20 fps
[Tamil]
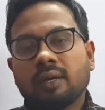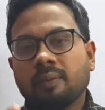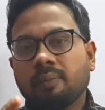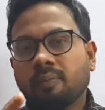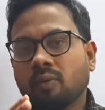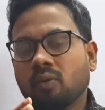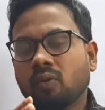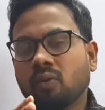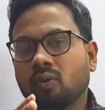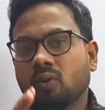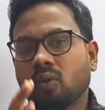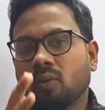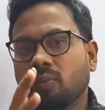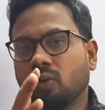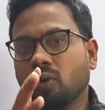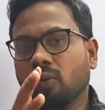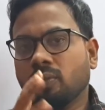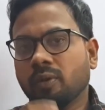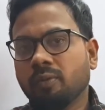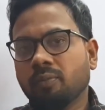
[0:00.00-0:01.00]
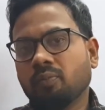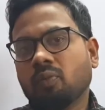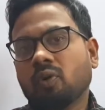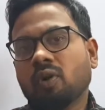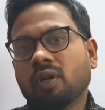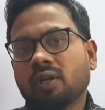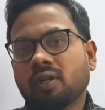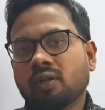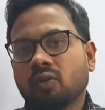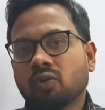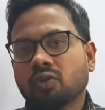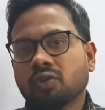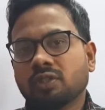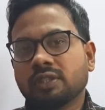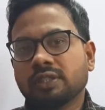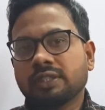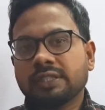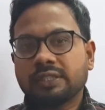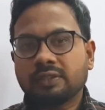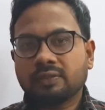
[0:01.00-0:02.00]
அப்போது ரொம்ப ரொம்ப இம்பார்ட்டண்ட்
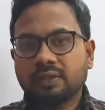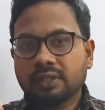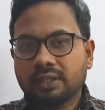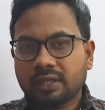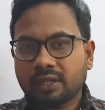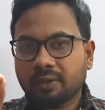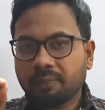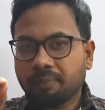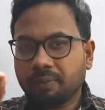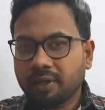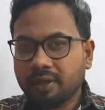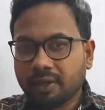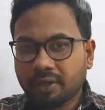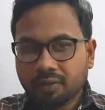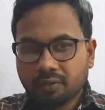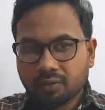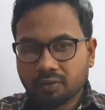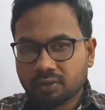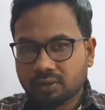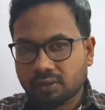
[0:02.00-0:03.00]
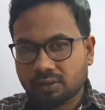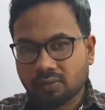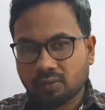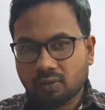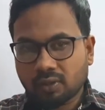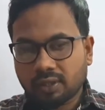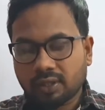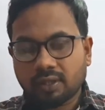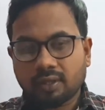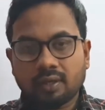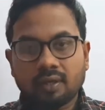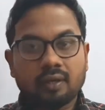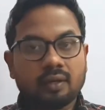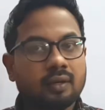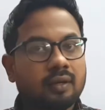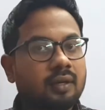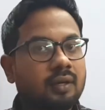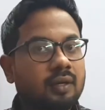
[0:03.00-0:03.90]
கொஸ்டின் இது வந்து ரிப்பீட்டட் கொஸ்டின் ஓகேங்களா